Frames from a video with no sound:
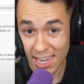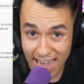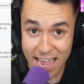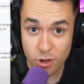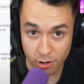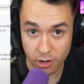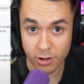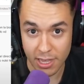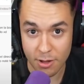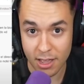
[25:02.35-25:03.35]
Y ahí yo
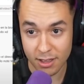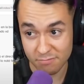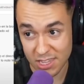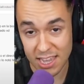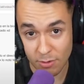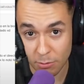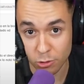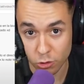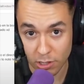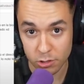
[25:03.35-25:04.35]
creo que ya, ya llevaba
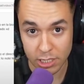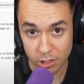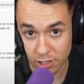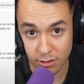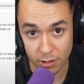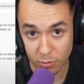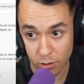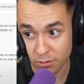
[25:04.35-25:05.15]
unos cuantos años haciendo mi